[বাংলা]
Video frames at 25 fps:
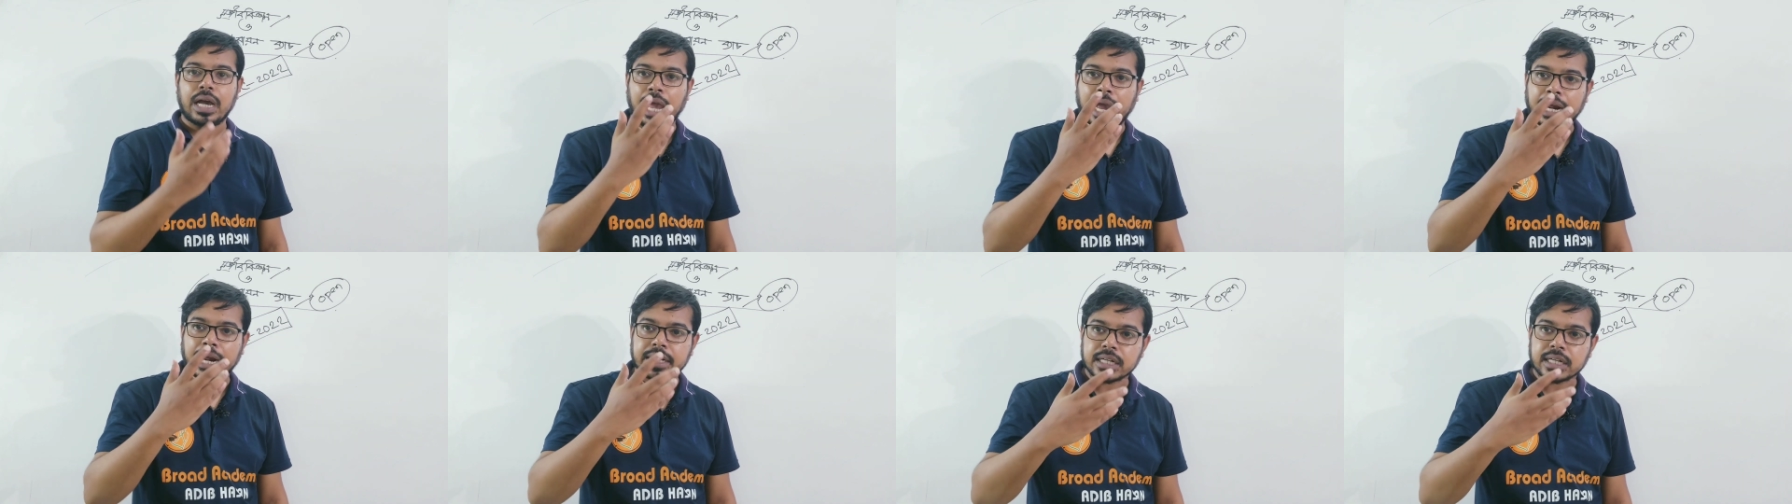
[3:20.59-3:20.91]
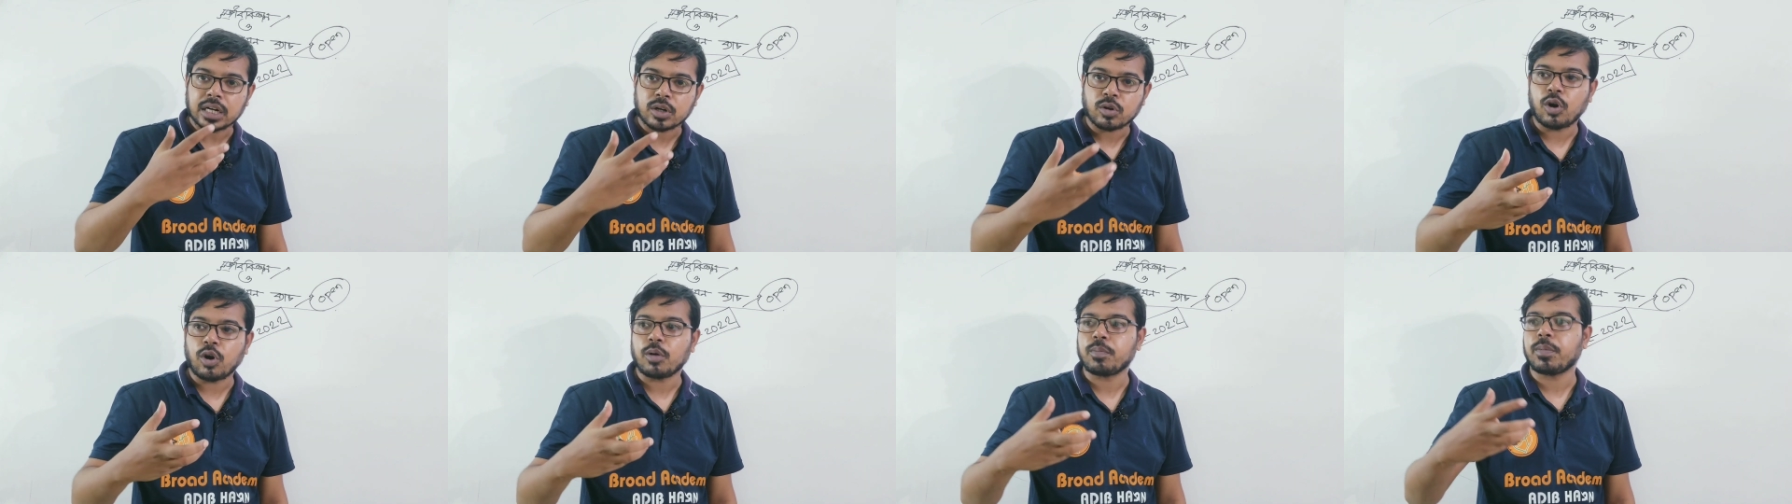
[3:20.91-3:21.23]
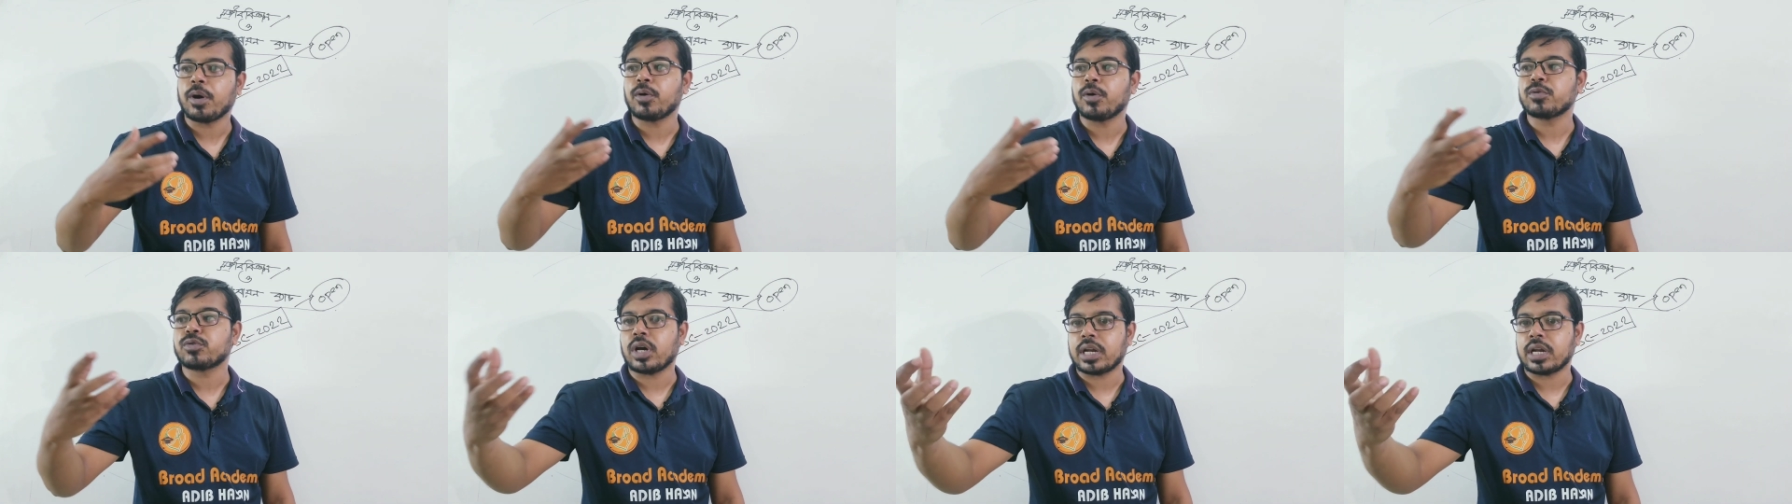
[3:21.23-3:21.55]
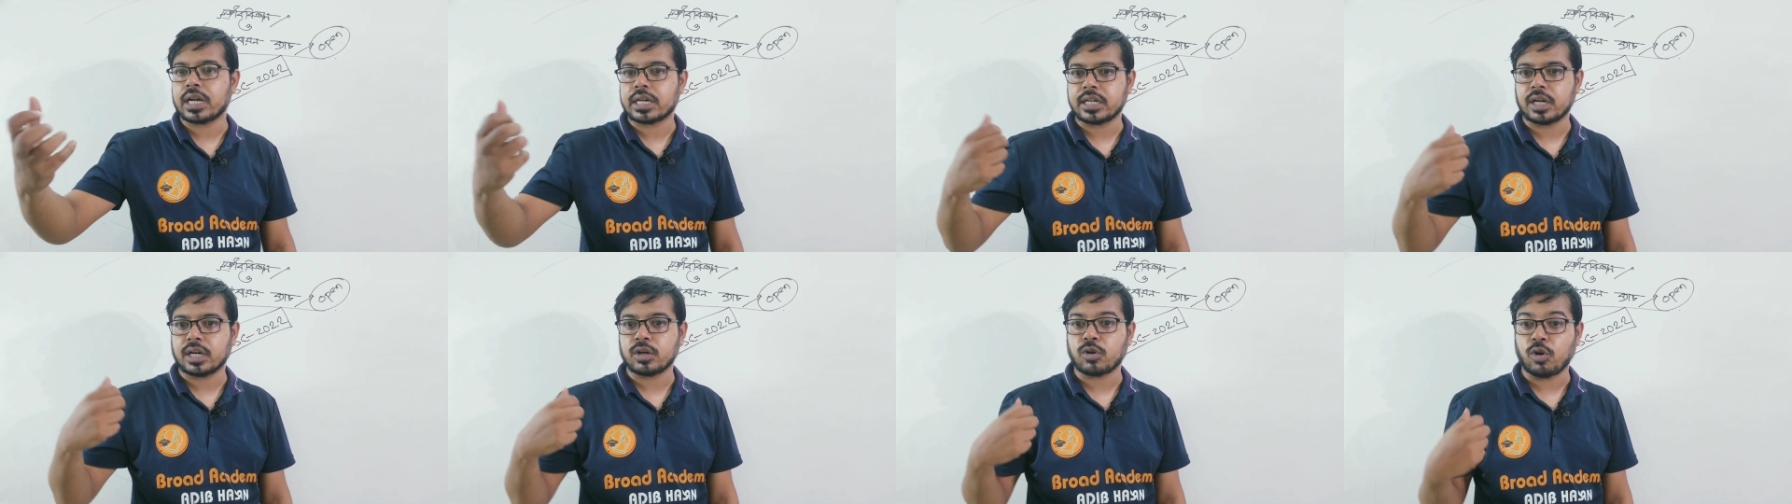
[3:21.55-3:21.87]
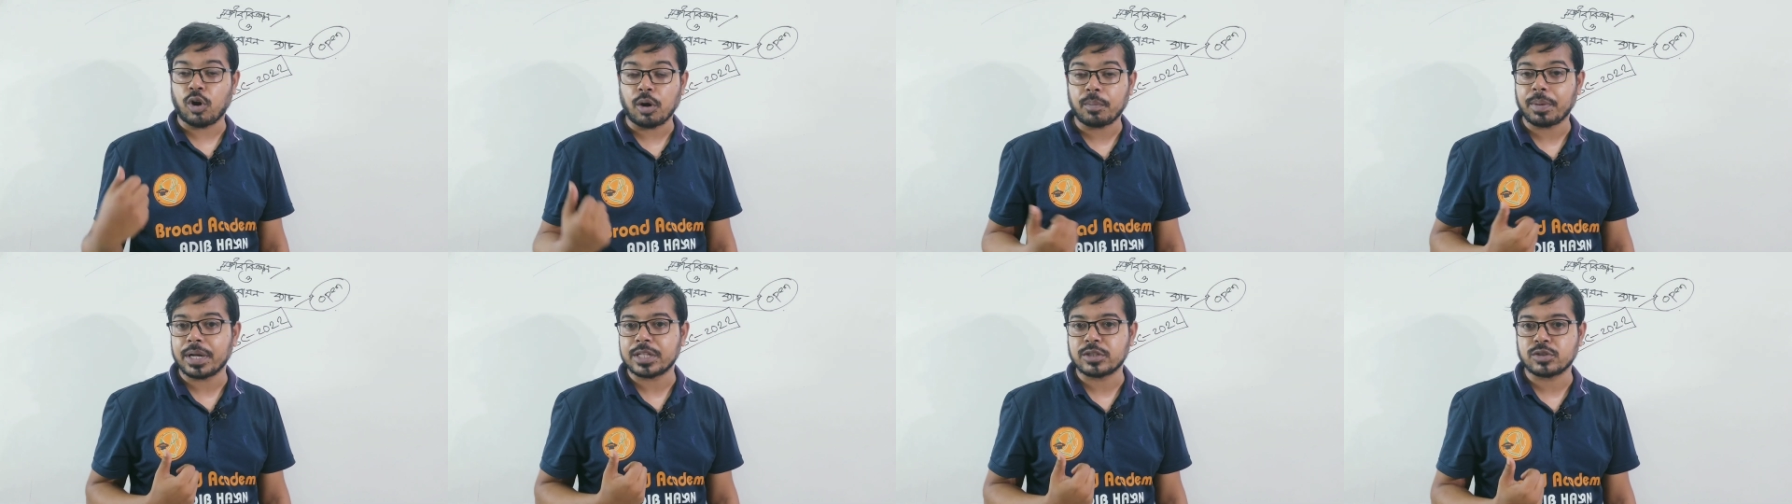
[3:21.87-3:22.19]
একটার গ পাও তো আর একটার ঘ
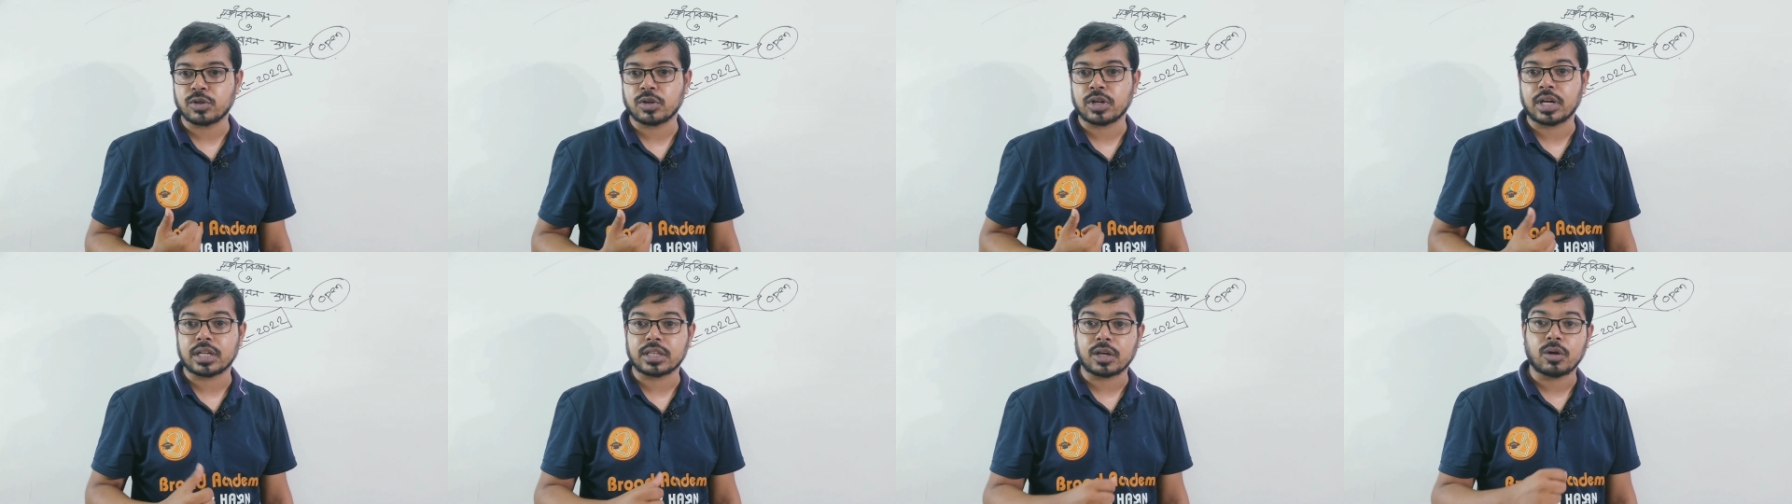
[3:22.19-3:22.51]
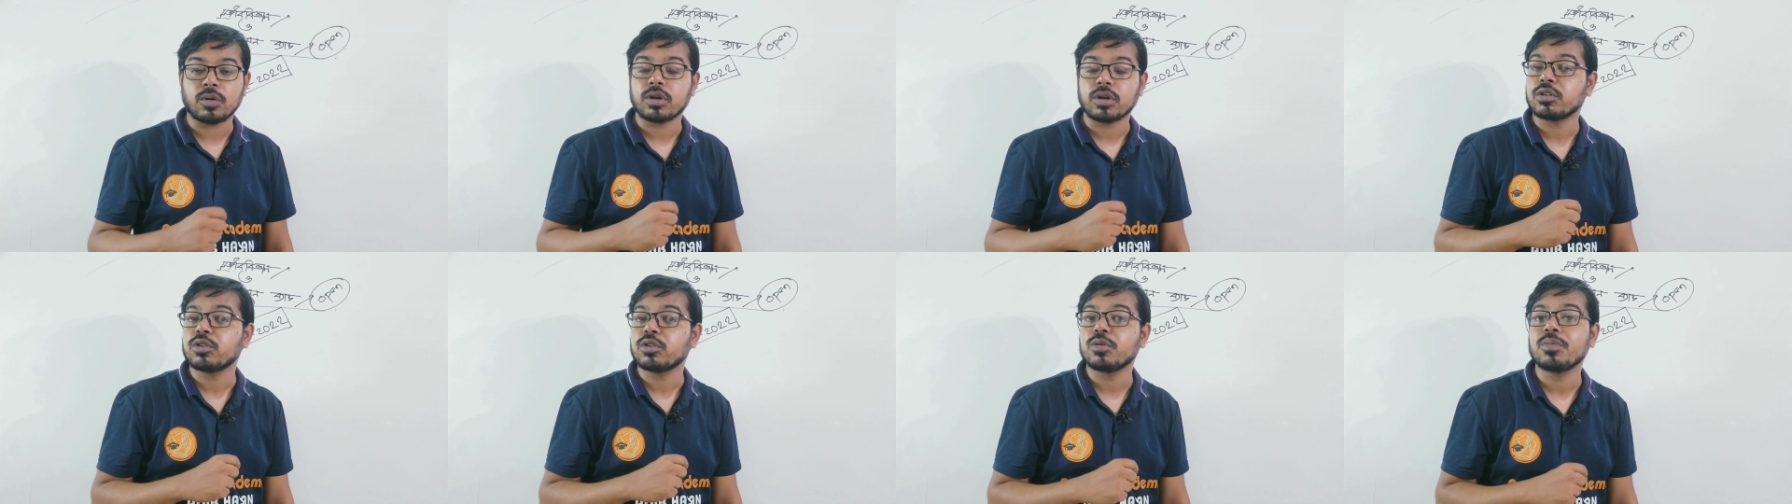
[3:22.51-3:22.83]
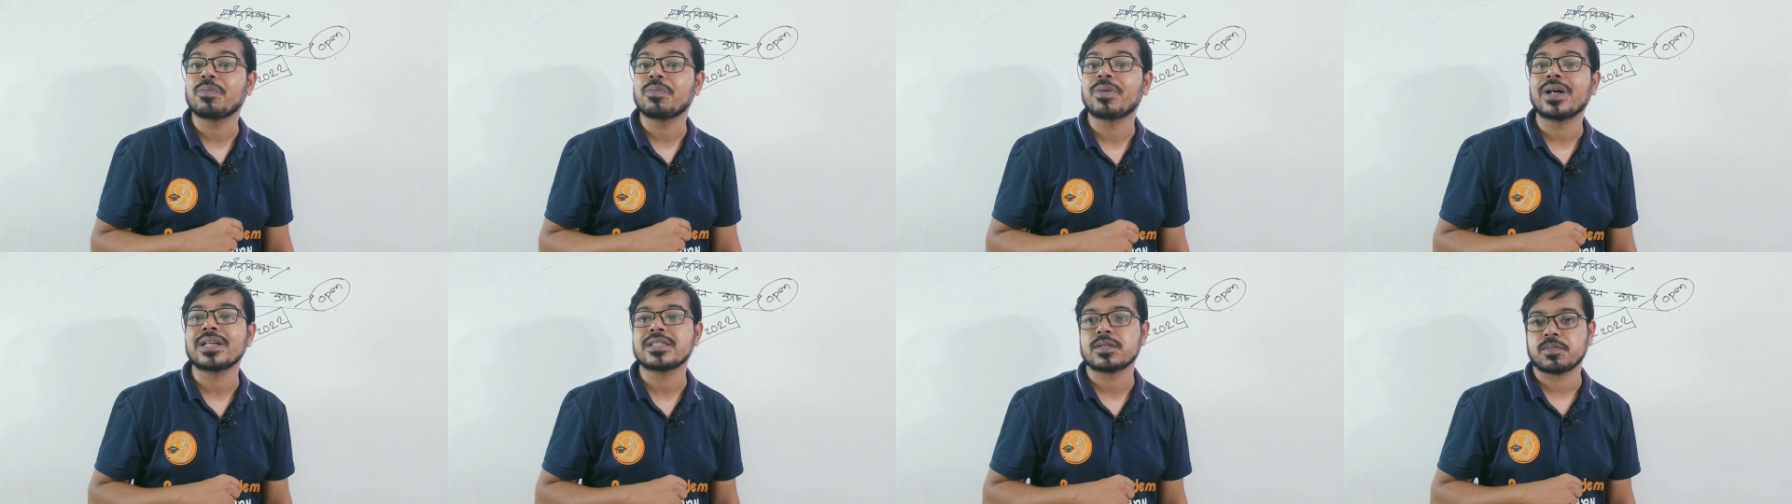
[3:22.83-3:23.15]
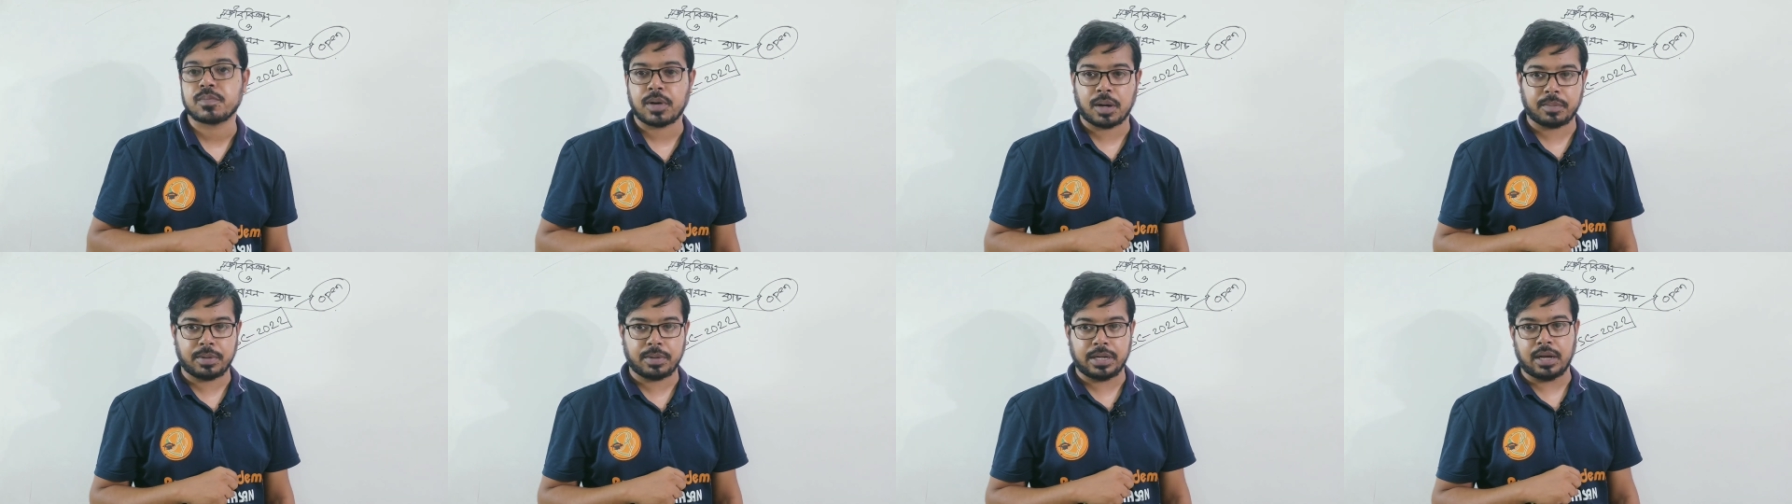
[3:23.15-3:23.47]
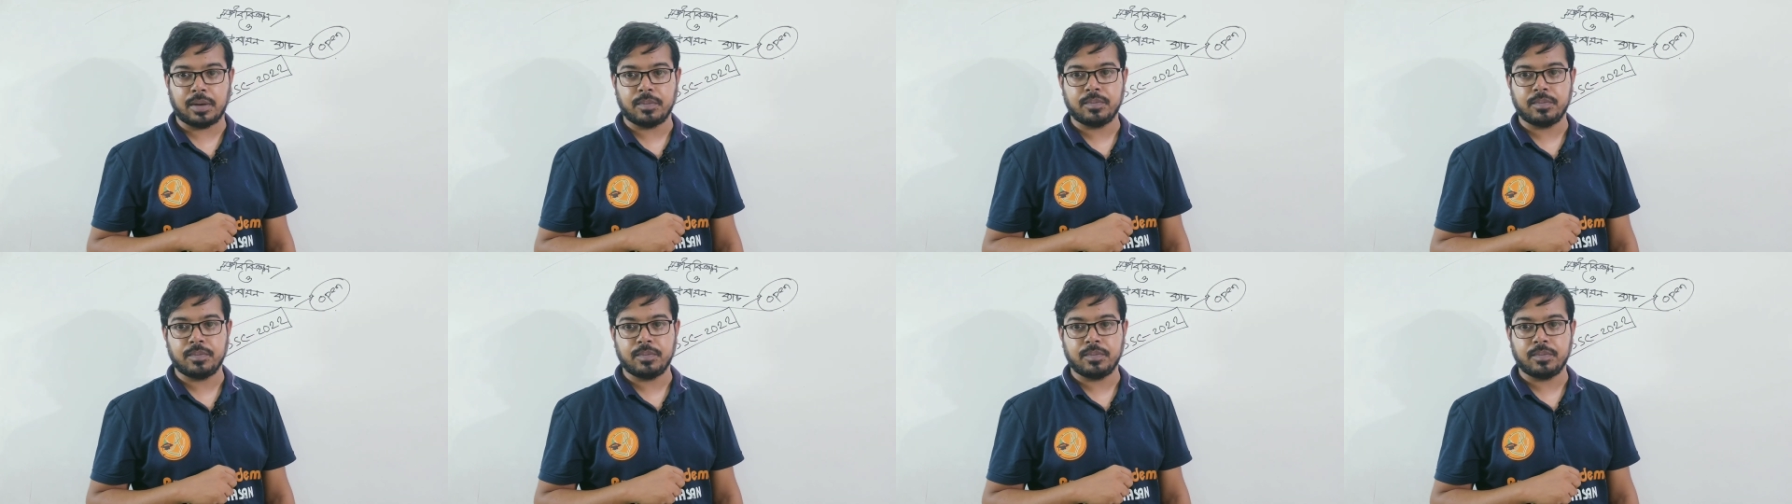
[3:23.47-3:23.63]
পাচ্ছ না তাহলে কিন্তু তুমি প্লাস পাবে না